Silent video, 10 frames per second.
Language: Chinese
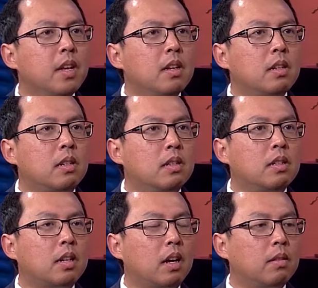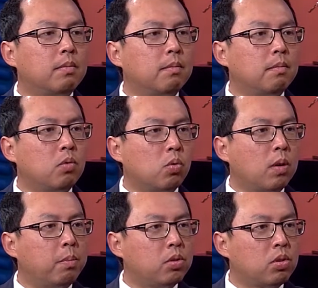实际上如果
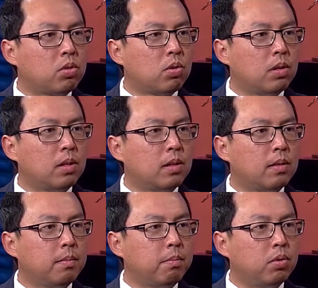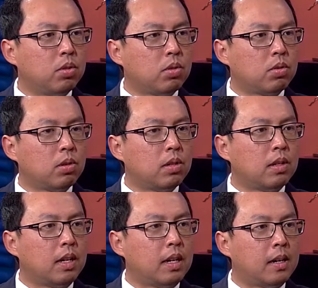不去做不去
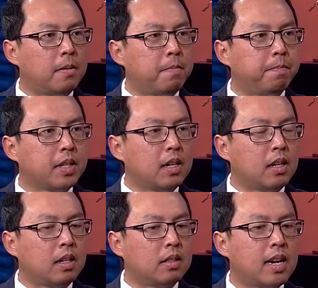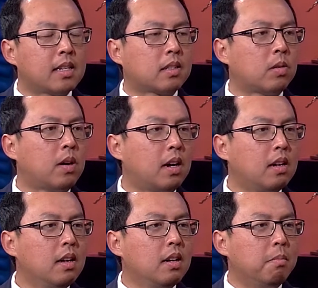做嗯呃 test 的话，
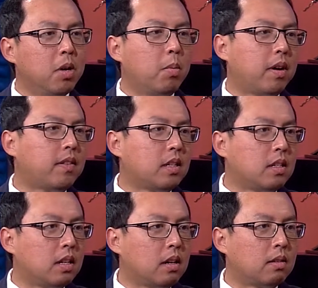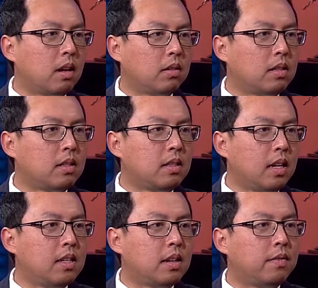没有办法知道到底是前列
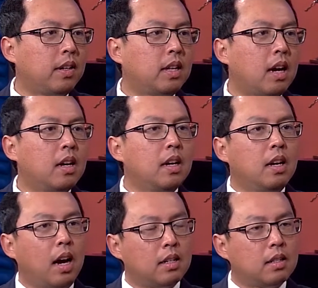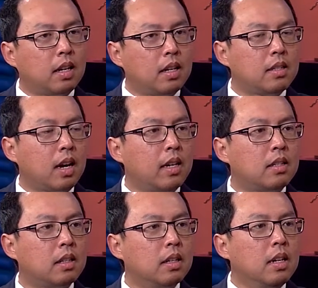腺肥大还是前列腺癌
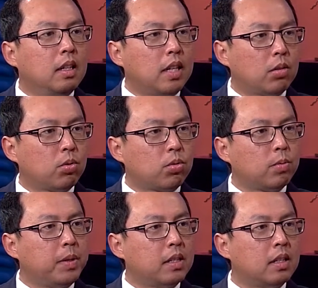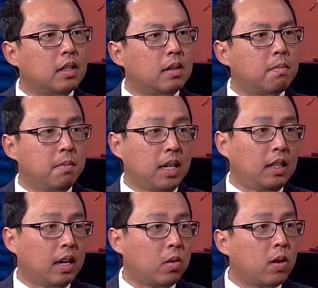症。大多数病人呢，每
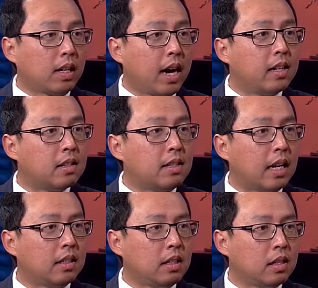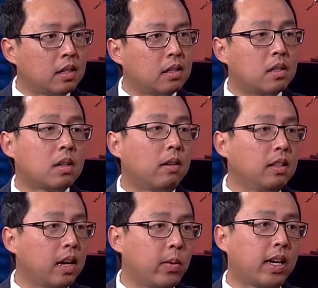年会看一次家庭医生，至少一
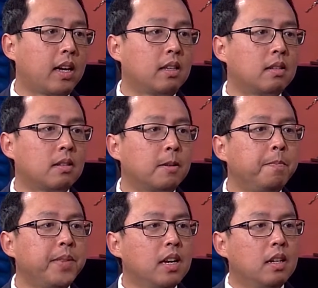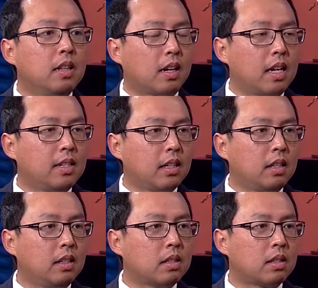年会看一次。那看家
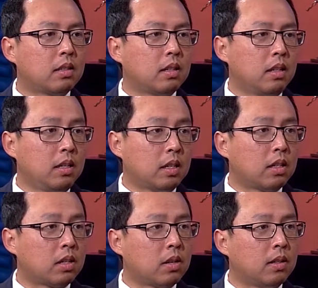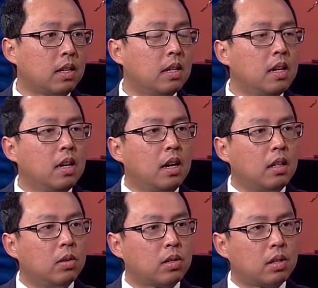庭医生医生的时候呢？很
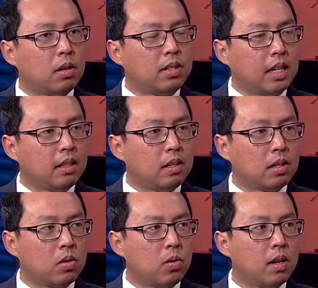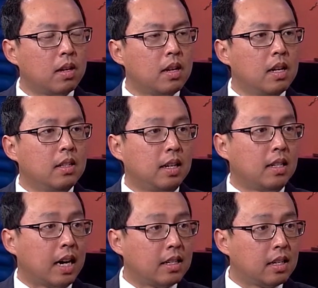多时候，家庭医生会检
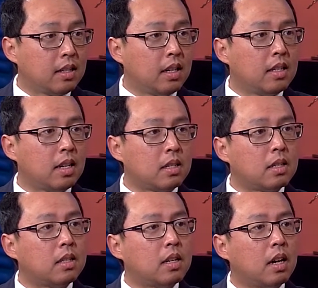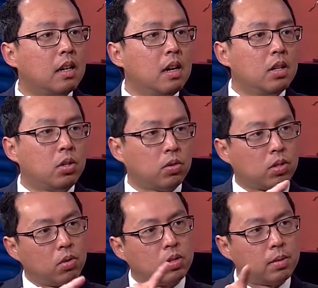查一下前列腺，实际上是用
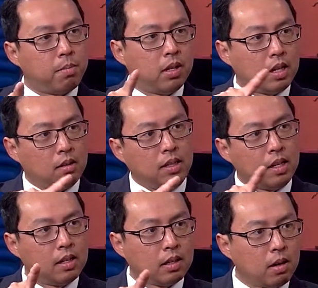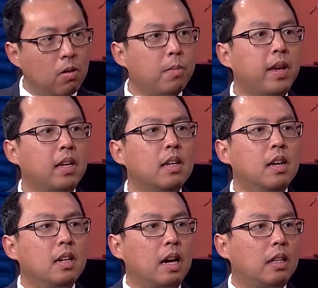手指碰到前列腺的后面，
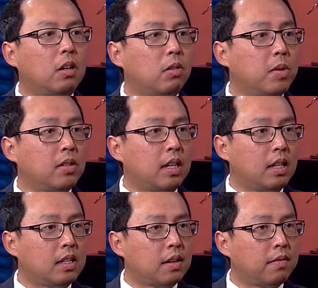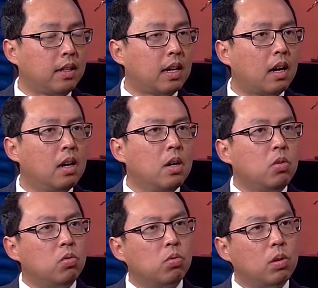看到有没有前列腺肥大。
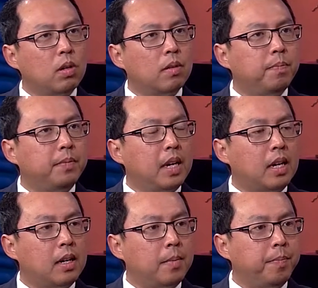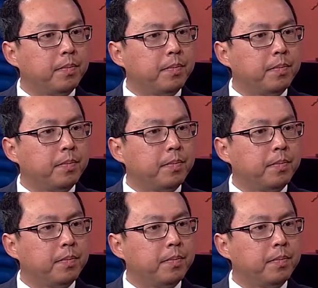如果呃